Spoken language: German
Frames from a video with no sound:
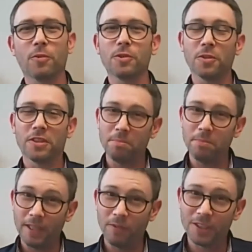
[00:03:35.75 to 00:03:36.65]
wo es noch die
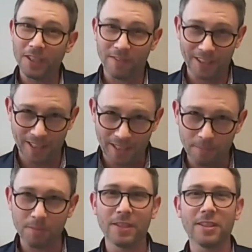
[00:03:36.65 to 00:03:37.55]
milchwirtschaftliche
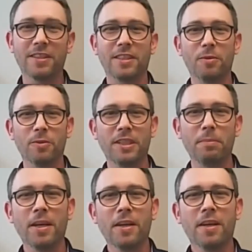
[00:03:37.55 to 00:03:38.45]

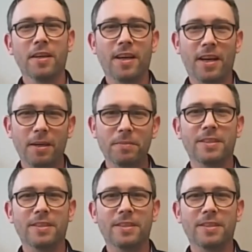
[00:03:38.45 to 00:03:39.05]
Lebensmitteltechnologie gab.